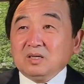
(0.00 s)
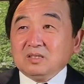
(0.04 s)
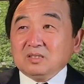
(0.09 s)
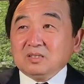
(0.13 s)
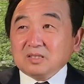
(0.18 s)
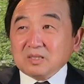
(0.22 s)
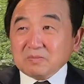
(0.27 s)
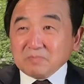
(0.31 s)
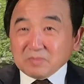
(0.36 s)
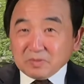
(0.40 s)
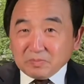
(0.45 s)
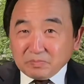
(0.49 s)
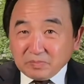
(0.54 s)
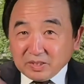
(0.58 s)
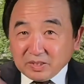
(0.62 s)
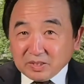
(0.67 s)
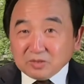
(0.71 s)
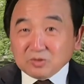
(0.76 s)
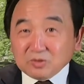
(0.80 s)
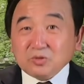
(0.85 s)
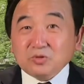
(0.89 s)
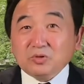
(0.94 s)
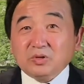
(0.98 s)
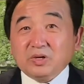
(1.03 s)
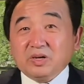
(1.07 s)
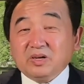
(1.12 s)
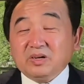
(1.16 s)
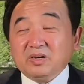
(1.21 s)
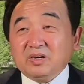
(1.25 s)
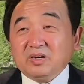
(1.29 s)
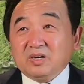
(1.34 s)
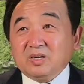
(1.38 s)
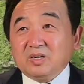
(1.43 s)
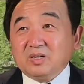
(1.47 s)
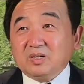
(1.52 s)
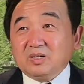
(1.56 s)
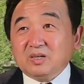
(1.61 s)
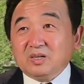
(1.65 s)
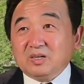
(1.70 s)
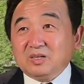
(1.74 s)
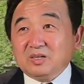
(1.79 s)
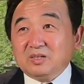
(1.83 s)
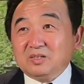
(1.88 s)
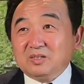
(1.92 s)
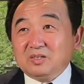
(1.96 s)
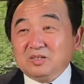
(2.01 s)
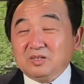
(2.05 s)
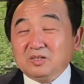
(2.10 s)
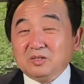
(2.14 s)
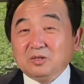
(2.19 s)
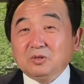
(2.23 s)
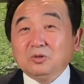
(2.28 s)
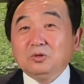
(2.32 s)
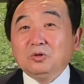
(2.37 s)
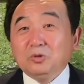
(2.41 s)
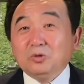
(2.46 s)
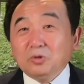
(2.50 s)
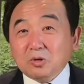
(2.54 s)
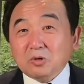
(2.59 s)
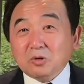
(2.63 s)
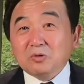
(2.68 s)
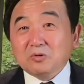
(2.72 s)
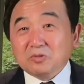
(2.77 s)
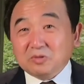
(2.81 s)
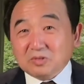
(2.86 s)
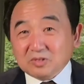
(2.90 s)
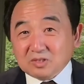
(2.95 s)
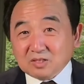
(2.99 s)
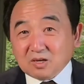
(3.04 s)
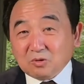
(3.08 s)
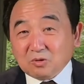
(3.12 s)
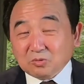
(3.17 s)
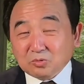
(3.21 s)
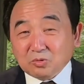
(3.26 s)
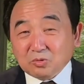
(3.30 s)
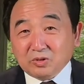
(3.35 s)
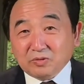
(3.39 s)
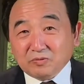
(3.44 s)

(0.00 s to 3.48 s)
这么明确，而而屡屡遭对